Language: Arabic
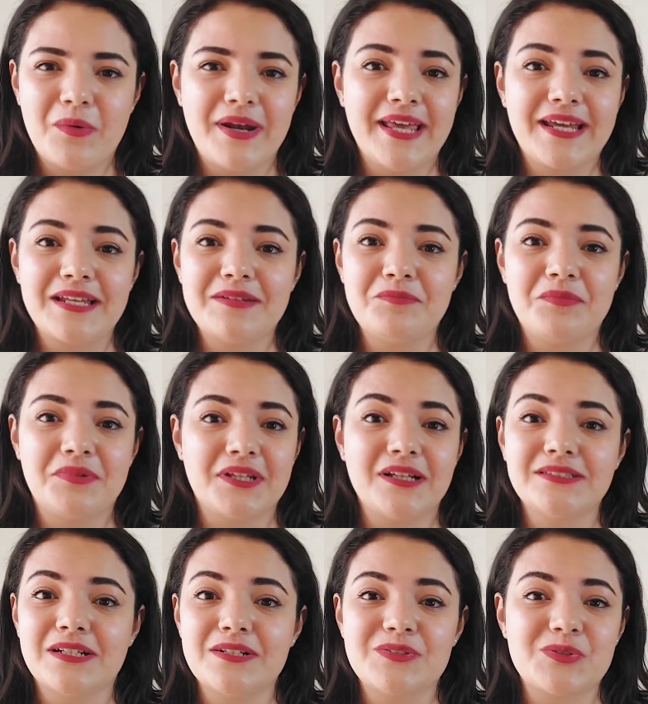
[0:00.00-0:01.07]
ولكن
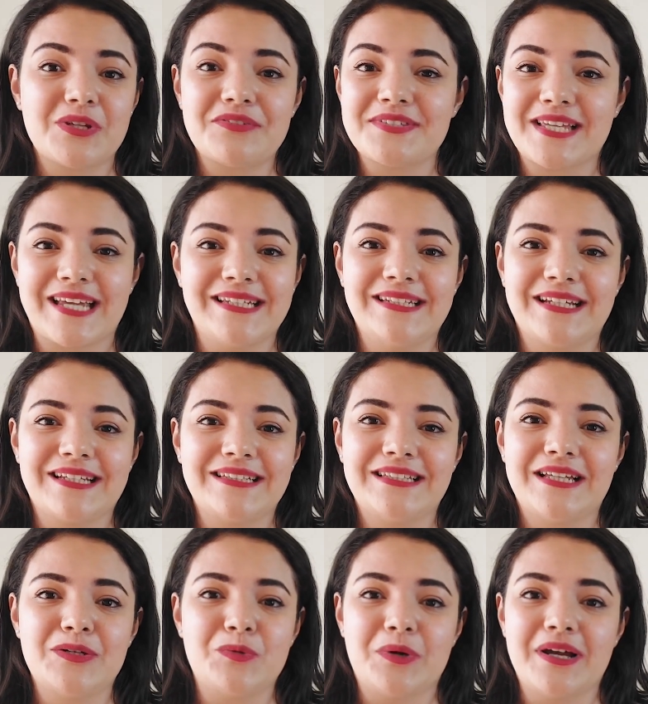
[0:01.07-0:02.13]
بتحصل صدف سعيدة
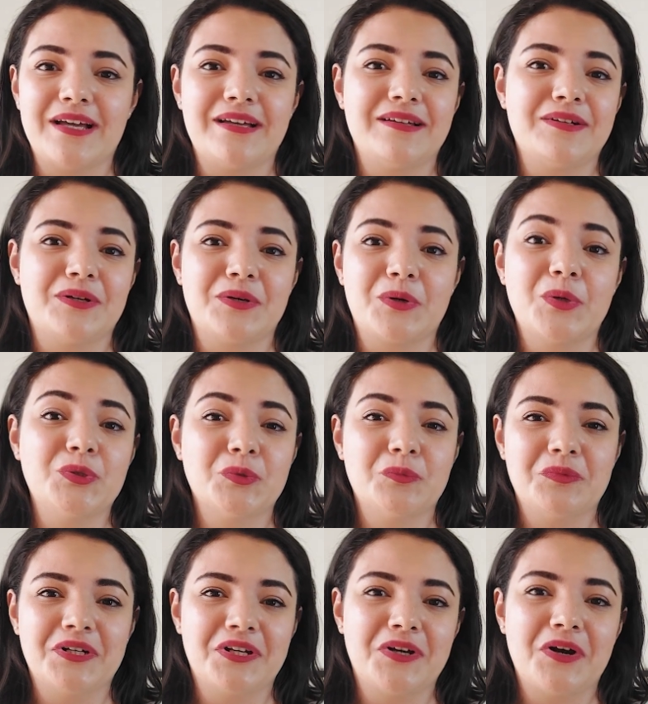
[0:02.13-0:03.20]
جدا وكتب
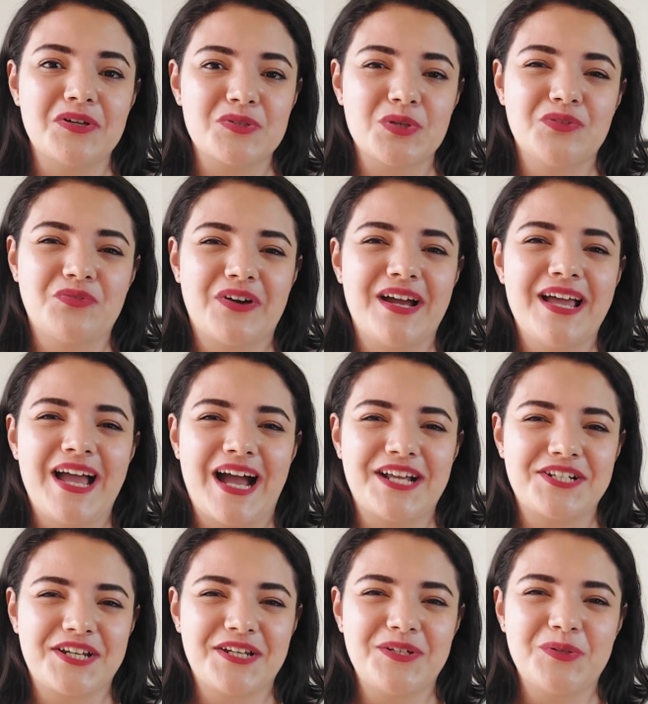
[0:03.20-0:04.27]
بنقراها صدفة
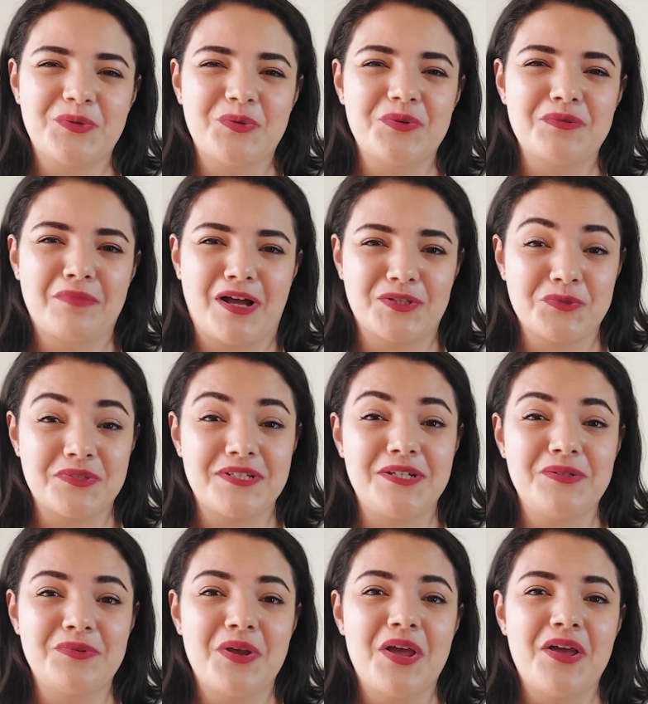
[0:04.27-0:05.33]
عشان نكون
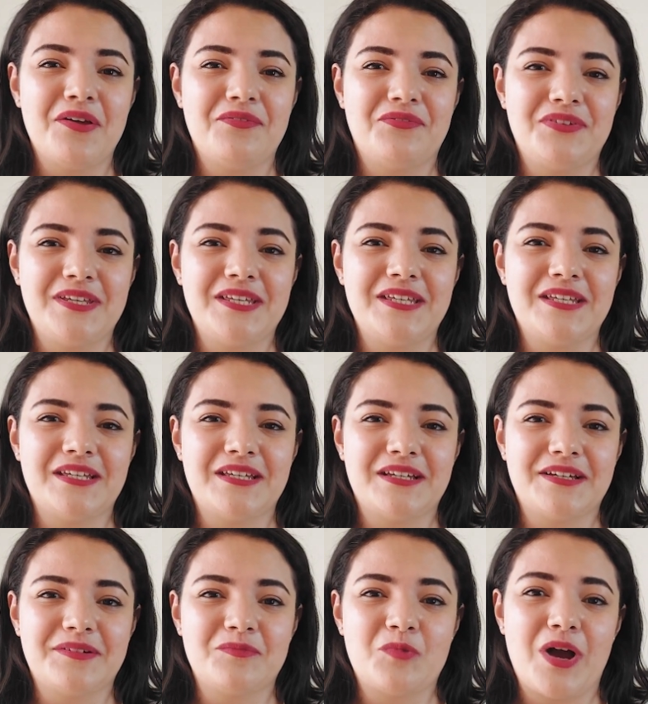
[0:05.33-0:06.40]
محظوظين في
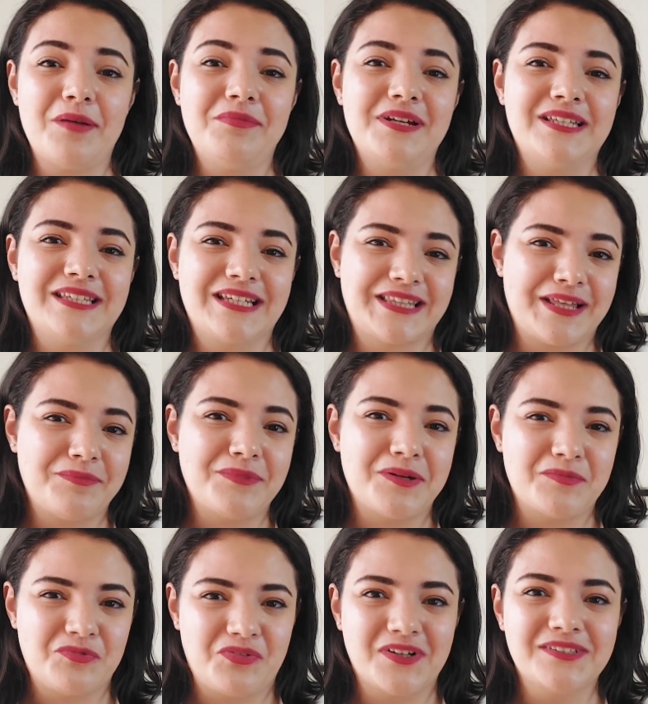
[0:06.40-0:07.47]
آه، مقابله
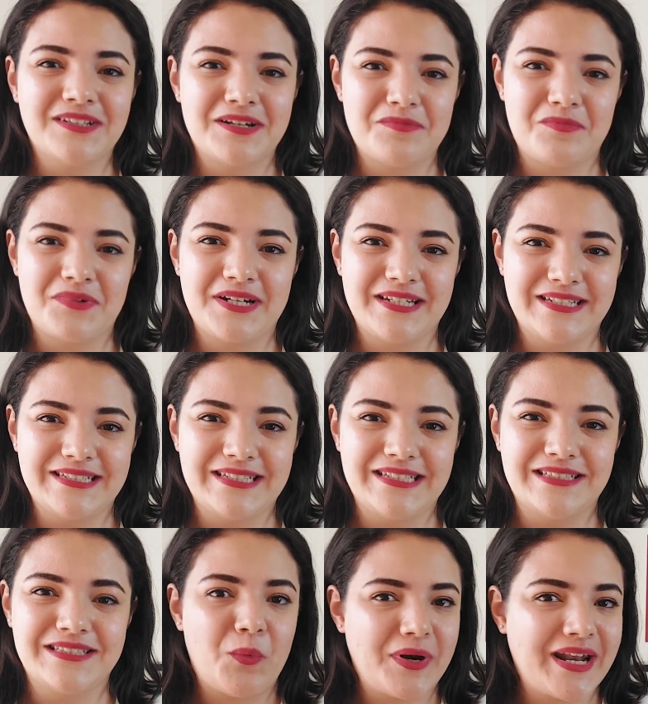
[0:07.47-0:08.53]
كتابنا المفضل
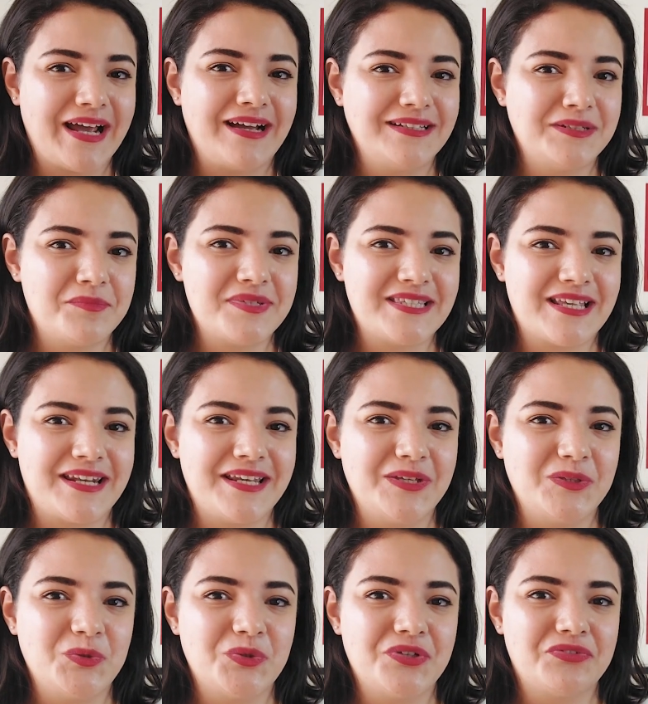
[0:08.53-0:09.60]
الجديد وانا قاعده
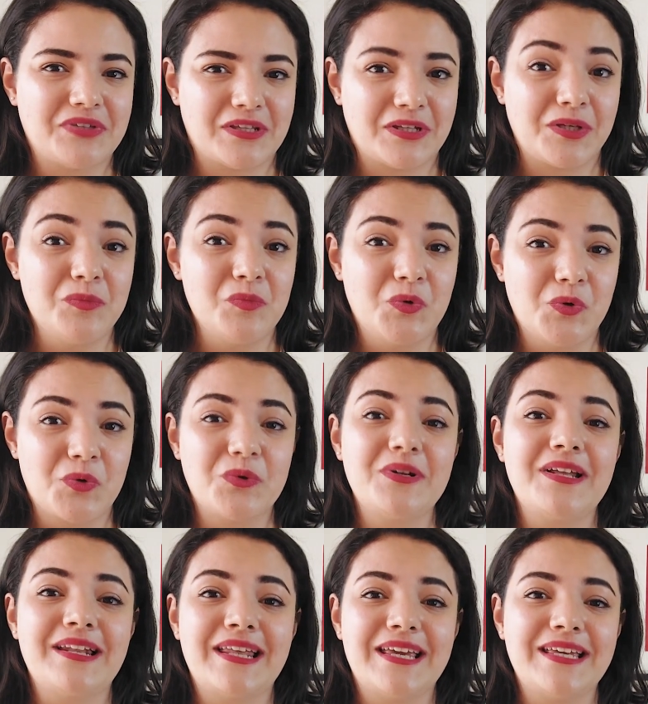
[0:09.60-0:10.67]
مستنيه دوري في تطعيم
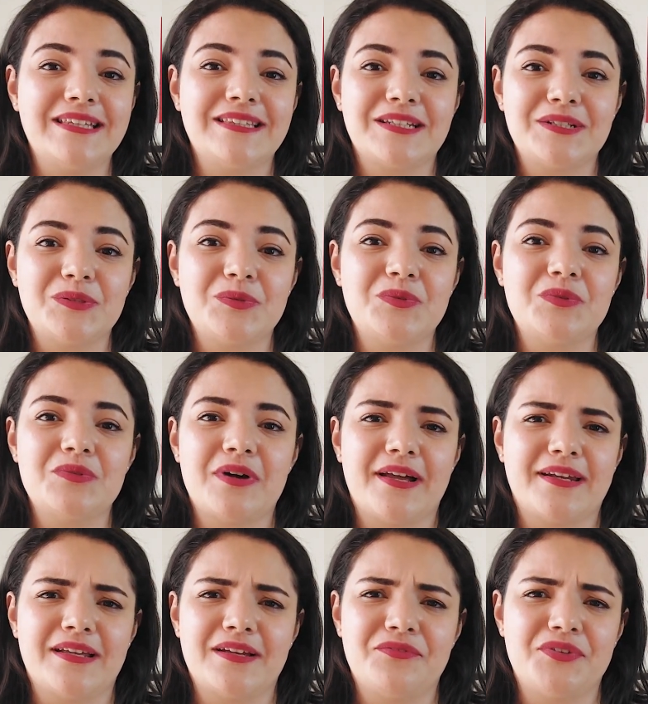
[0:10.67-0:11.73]
كورونا لقيت انه
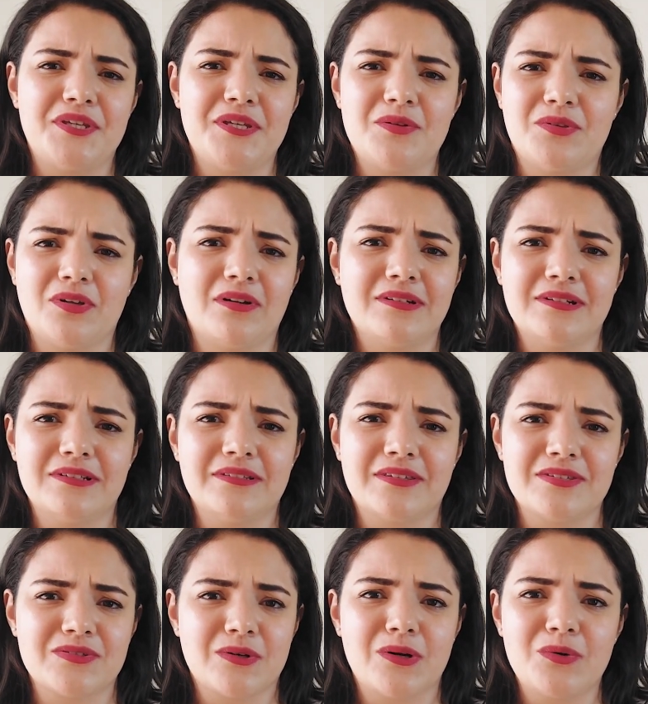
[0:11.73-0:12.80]
انا في طال
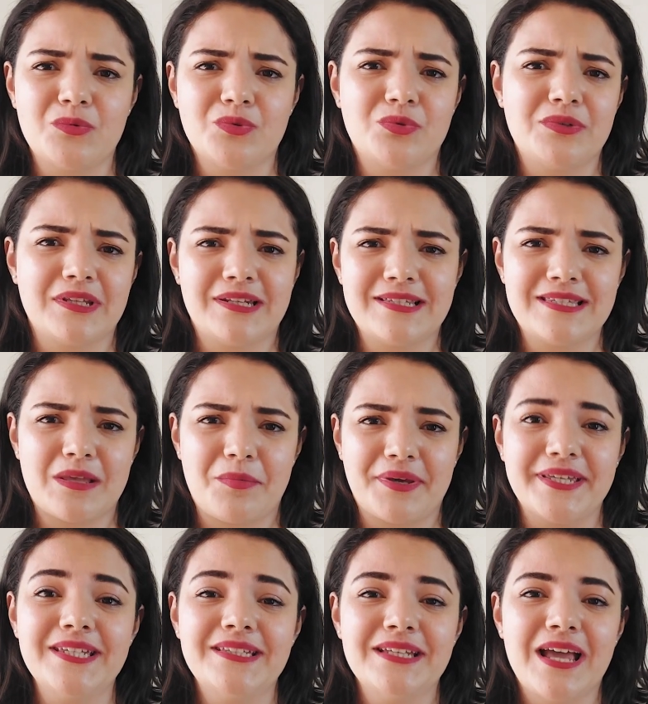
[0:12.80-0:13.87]
الانتظار ودوري لسه
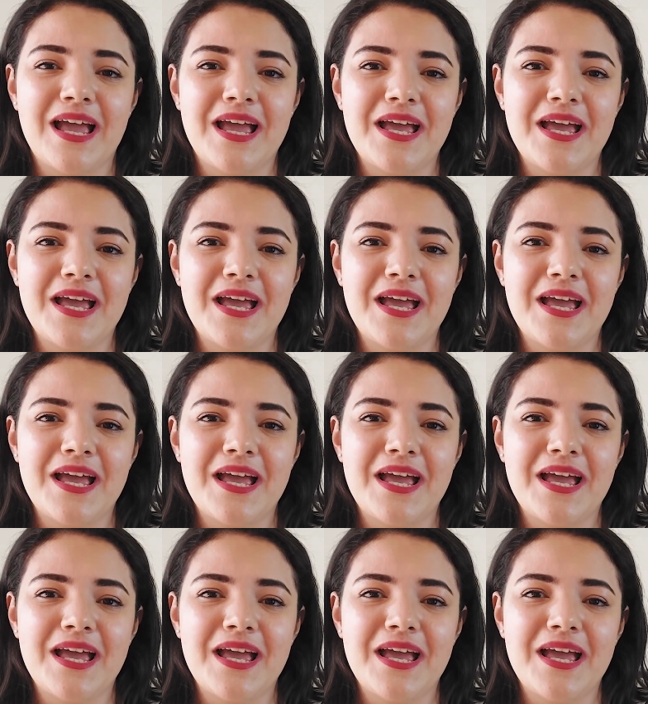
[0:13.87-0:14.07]
بعيد